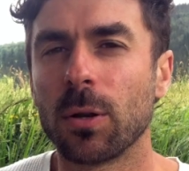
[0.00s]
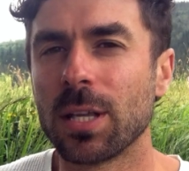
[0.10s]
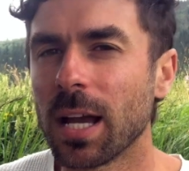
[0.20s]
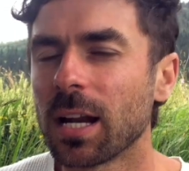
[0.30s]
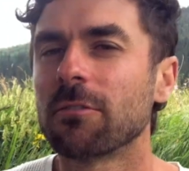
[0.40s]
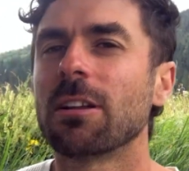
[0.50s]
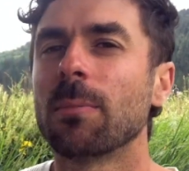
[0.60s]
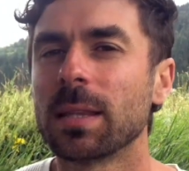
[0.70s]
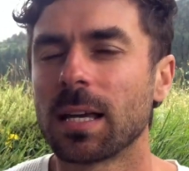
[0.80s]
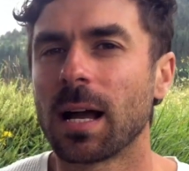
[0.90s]
pero llegar a
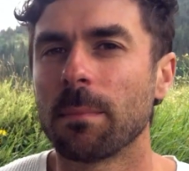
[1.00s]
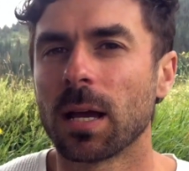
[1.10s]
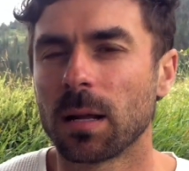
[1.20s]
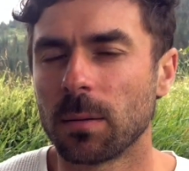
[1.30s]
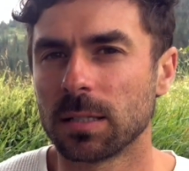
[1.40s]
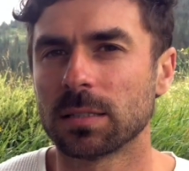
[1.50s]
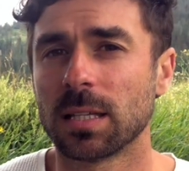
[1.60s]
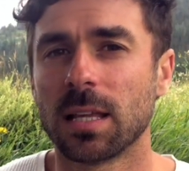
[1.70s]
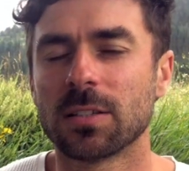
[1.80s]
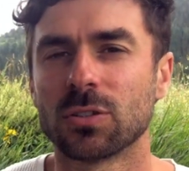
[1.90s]
realmente cambiar a
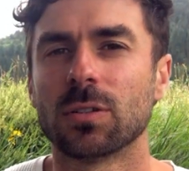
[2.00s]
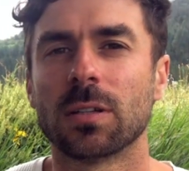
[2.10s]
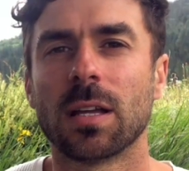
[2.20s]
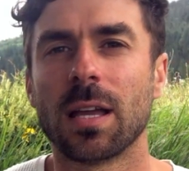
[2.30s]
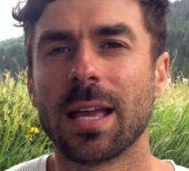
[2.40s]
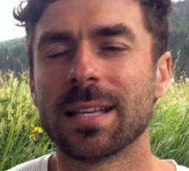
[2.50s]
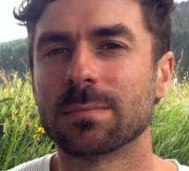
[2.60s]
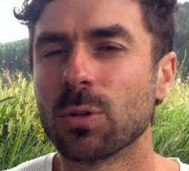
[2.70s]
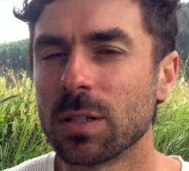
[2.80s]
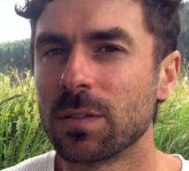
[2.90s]
base de eso es
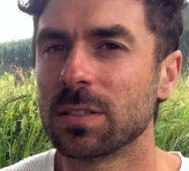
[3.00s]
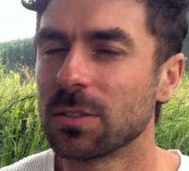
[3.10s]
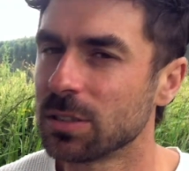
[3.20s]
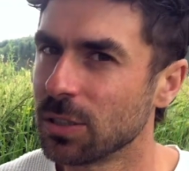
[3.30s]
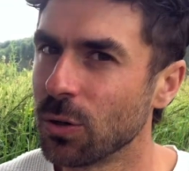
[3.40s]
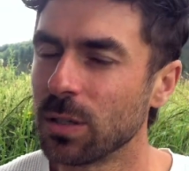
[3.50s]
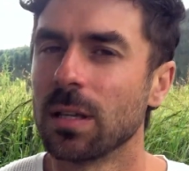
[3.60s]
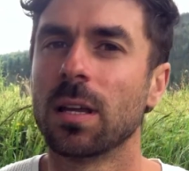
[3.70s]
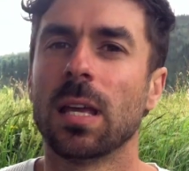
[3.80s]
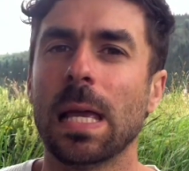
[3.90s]
muy difícil, sino
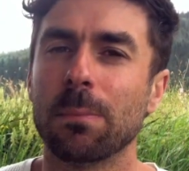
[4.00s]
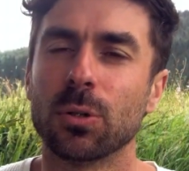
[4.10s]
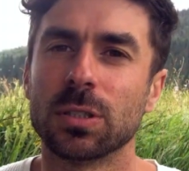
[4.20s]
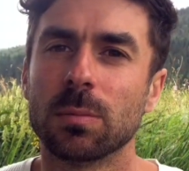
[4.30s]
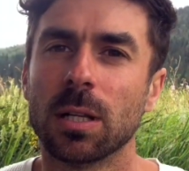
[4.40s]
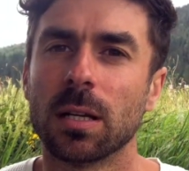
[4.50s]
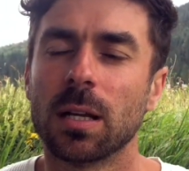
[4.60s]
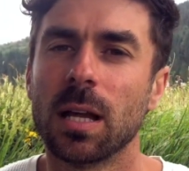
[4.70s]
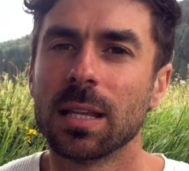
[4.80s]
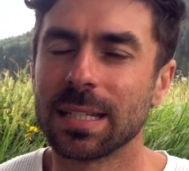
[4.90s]
imposible.
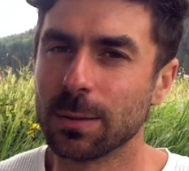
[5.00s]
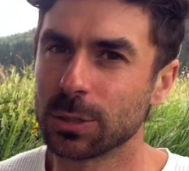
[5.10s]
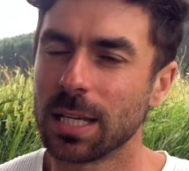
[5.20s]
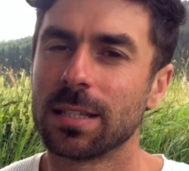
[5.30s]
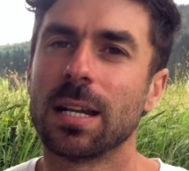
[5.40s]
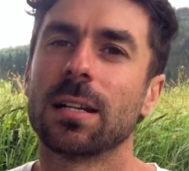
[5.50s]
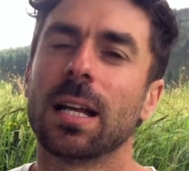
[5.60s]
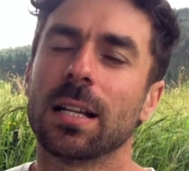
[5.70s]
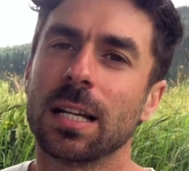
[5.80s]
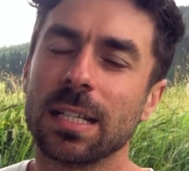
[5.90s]
Tenemos que tener
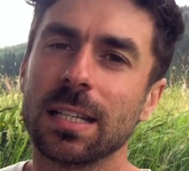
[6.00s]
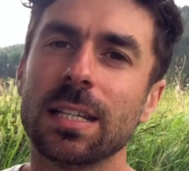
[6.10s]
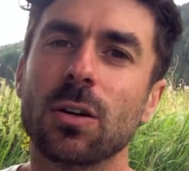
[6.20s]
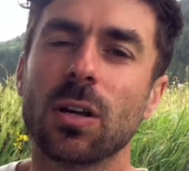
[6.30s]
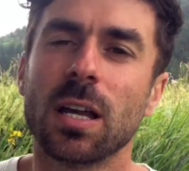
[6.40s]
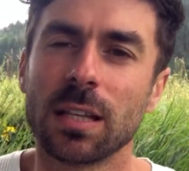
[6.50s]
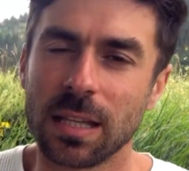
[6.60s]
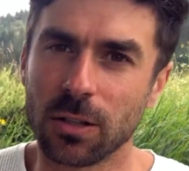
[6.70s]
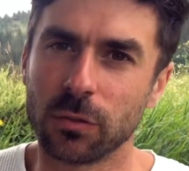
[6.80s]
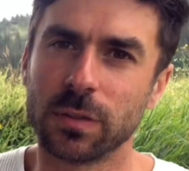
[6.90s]
el añadido
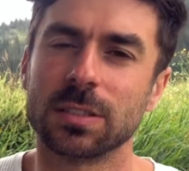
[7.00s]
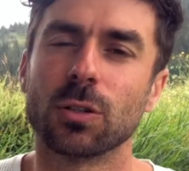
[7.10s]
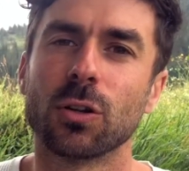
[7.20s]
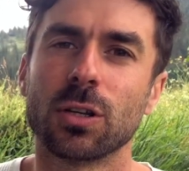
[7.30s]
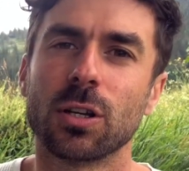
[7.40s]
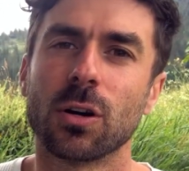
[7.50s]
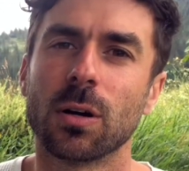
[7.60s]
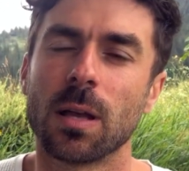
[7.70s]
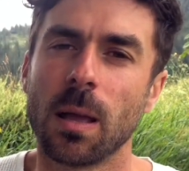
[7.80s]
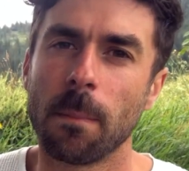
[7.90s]
de lo
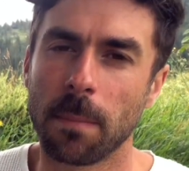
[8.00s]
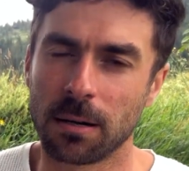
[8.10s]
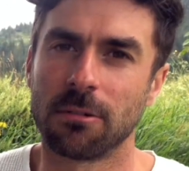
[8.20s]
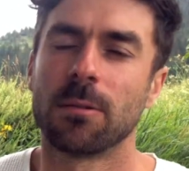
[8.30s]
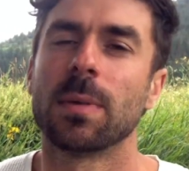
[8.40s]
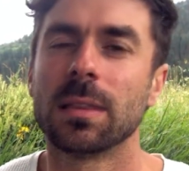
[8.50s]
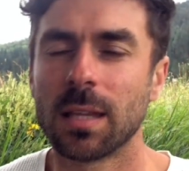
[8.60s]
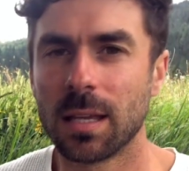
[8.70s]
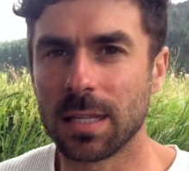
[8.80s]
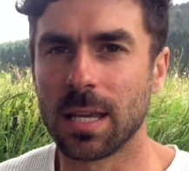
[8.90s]
fisiológico para
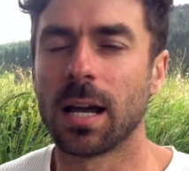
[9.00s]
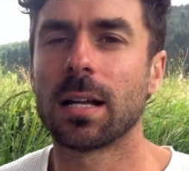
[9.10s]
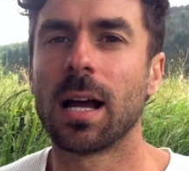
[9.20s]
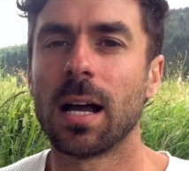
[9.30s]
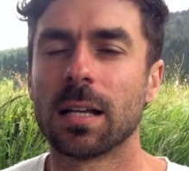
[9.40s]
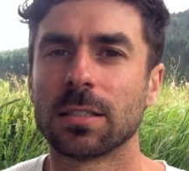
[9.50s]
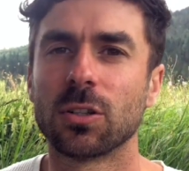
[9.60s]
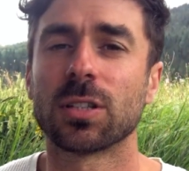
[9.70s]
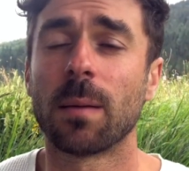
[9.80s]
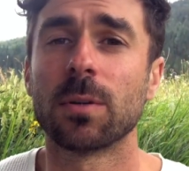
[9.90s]
realmente llegar a hacer
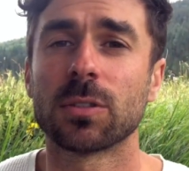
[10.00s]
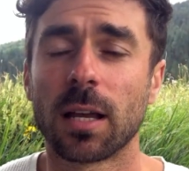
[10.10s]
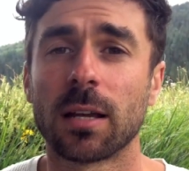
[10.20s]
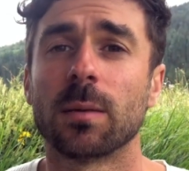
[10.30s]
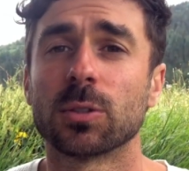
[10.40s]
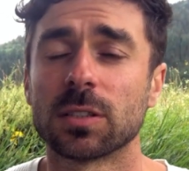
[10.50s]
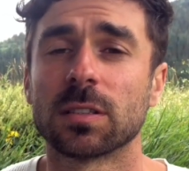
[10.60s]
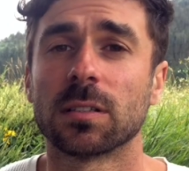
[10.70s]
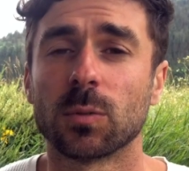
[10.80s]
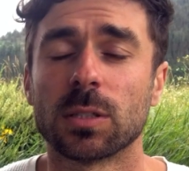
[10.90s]
los cambios que queremos
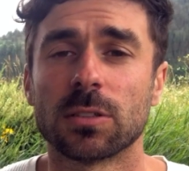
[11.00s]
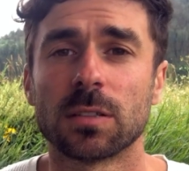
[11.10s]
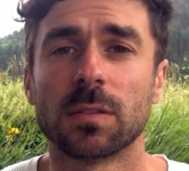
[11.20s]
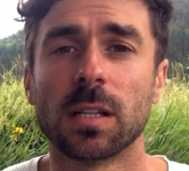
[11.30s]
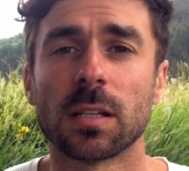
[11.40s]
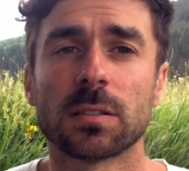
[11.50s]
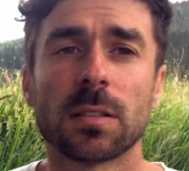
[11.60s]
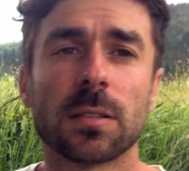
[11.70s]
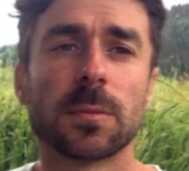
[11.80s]
hacer en nuestras vidas.